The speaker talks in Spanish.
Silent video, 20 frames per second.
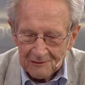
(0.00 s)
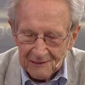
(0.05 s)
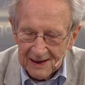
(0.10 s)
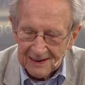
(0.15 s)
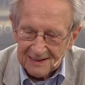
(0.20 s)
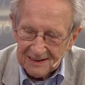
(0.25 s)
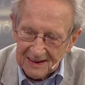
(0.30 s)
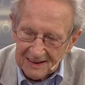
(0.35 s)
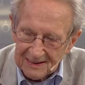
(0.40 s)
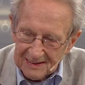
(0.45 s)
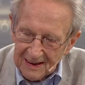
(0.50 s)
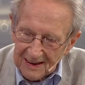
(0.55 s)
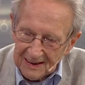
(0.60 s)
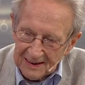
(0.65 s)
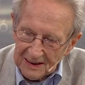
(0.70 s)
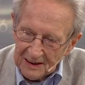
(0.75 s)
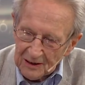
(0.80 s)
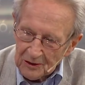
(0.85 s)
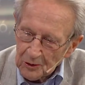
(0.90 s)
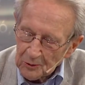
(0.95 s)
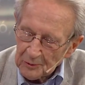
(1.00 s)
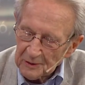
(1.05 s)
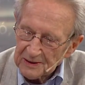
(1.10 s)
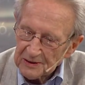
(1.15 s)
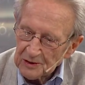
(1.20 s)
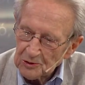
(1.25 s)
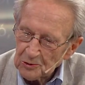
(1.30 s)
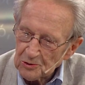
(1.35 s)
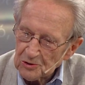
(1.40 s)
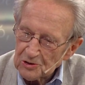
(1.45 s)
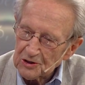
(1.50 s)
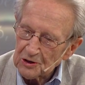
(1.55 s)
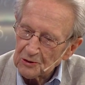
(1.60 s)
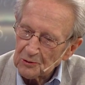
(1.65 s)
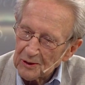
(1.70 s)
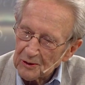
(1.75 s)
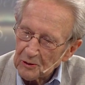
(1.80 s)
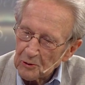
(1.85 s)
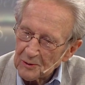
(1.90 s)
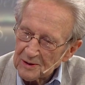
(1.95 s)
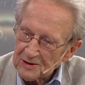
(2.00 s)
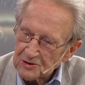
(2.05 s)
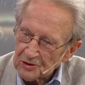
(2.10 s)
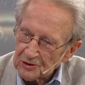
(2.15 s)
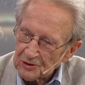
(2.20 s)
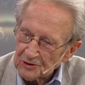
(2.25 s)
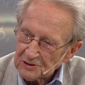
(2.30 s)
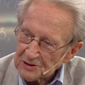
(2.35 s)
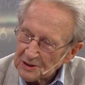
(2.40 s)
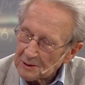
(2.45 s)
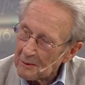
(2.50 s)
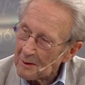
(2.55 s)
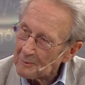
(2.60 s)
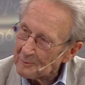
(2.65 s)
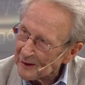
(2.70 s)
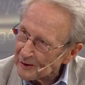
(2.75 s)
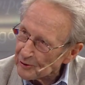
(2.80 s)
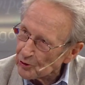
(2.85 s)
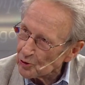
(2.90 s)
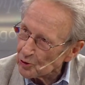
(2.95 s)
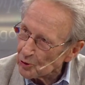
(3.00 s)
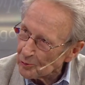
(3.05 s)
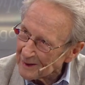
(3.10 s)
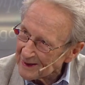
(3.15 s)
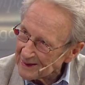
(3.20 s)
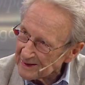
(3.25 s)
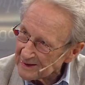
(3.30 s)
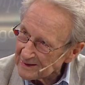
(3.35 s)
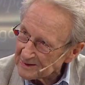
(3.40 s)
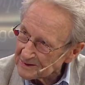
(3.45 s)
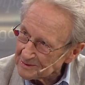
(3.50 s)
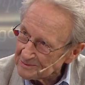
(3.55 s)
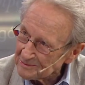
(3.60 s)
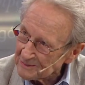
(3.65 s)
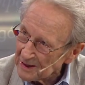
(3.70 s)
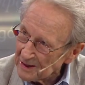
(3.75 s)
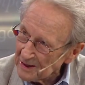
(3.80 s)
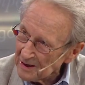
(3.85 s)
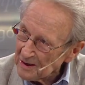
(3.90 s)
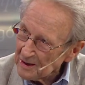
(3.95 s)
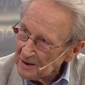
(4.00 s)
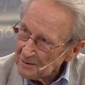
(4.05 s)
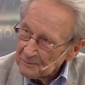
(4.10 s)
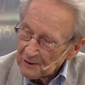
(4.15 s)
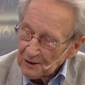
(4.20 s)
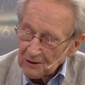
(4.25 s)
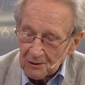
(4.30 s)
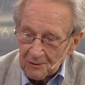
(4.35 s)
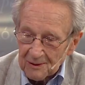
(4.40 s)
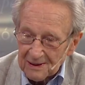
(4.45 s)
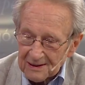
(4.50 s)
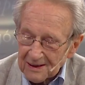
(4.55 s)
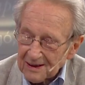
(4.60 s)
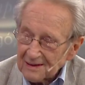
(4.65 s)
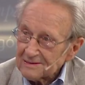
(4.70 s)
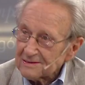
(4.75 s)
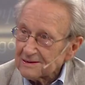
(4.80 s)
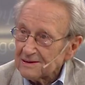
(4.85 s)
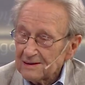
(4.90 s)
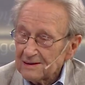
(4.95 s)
un artista que en el 91 llegó a Nueva York, se llama Manolo Valdés. Es Manolo un Valdés gran